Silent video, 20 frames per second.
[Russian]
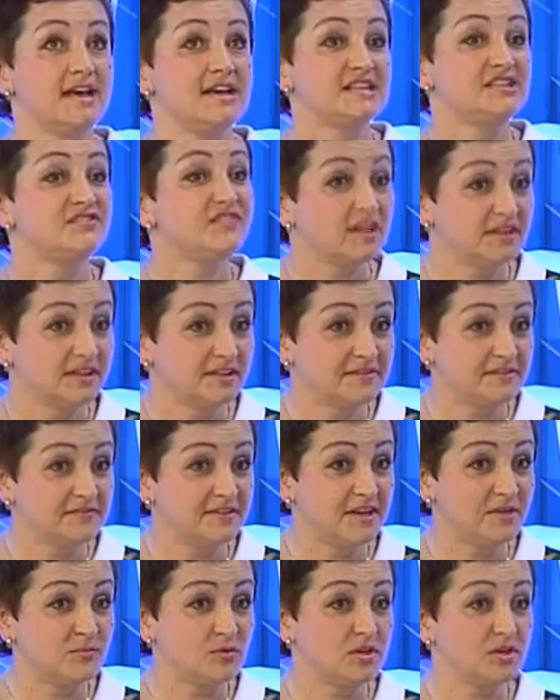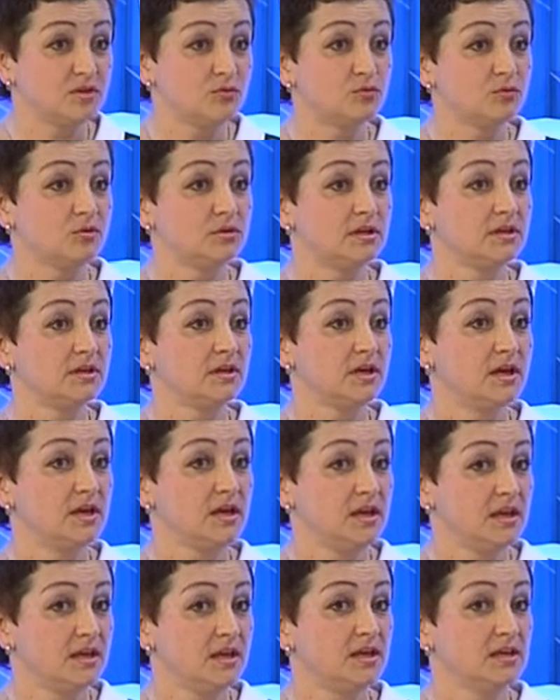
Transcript: светлого времени года, и